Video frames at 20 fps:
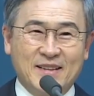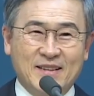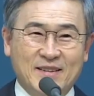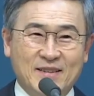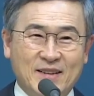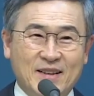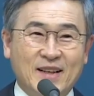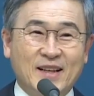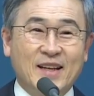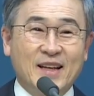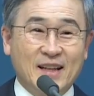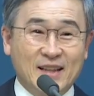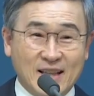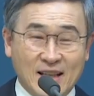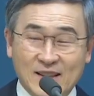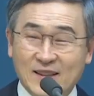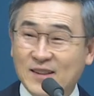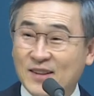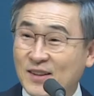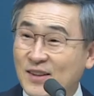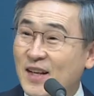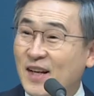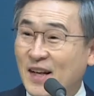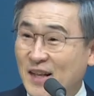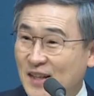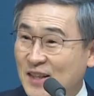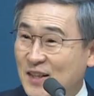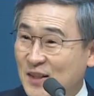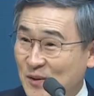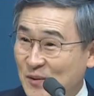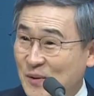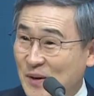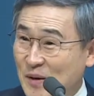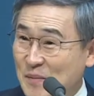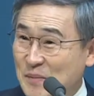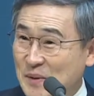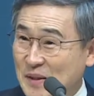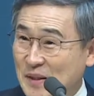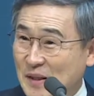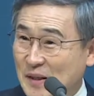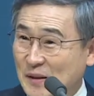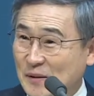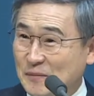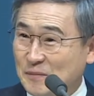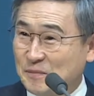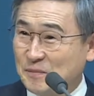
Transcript: 우리가 깨닫는 은혜가 있기를 원합니다.